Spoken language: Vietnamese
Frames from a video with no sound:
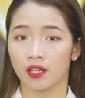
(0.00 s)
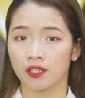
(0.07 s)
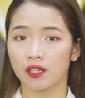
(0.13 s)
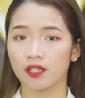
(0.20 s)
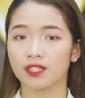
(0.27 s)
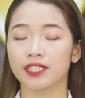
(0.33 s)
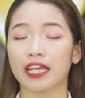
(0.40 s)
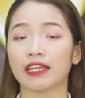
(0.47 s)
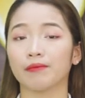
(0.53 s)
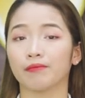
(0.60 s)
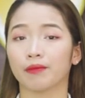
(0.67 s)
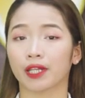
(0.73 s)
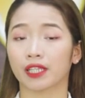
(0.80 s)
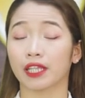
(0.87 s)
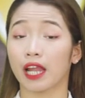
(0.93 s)
Nước
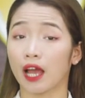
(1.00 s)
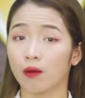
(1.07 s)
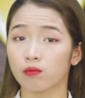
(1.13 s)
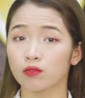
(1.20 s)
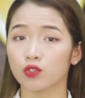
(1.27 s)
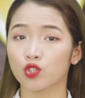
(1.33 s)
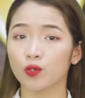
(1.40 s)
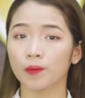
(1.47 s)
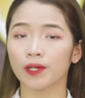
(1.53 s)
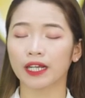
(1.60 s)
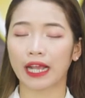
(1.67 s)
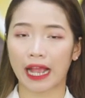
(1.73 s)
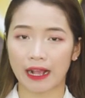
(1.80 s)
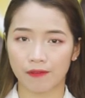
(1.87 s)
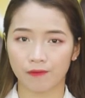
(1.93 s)
chanh mật ong giúp
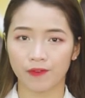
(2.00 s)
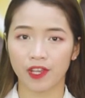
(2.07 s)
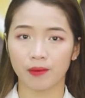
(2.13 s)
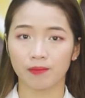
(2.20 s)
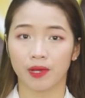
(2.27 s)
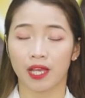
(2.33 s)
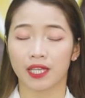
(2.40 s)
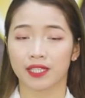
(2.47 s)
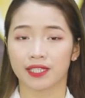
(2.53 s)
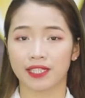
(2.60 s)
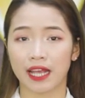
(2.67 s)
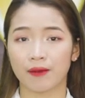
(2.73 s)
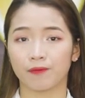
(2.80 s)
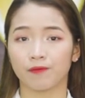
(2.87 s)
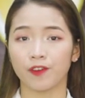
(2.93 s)
kháng viêm,
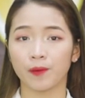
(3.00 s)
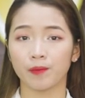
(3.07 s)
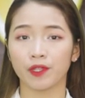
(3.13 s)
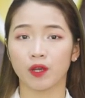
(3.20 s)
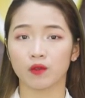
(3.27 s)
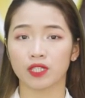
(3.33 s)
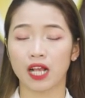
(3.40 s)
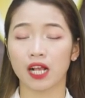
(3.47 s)
giảm viêm nếu